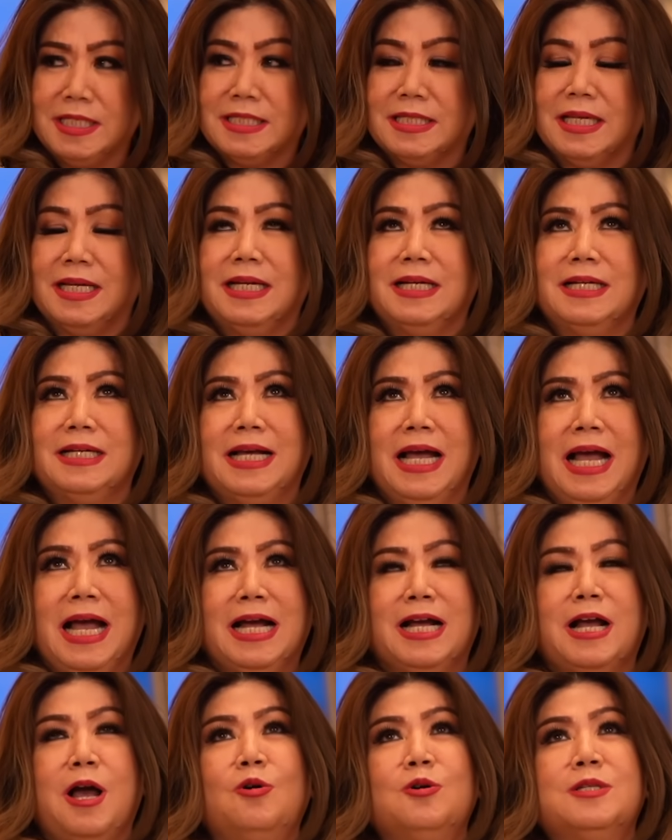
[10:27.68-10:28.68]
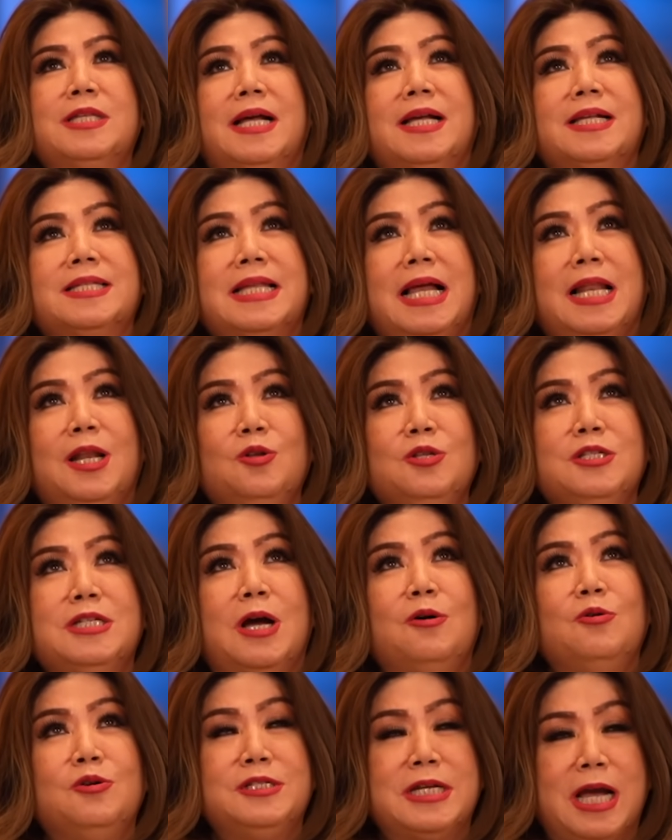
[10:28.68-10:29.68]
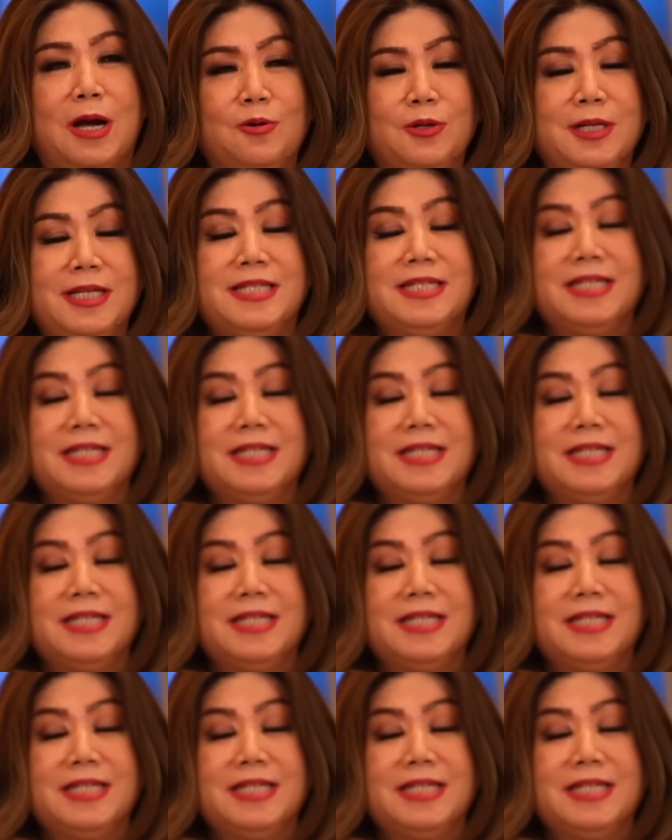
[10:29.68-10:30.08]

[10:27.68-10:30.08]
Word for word: eh, nggak uh, usah ke salon jauh-jauh. Di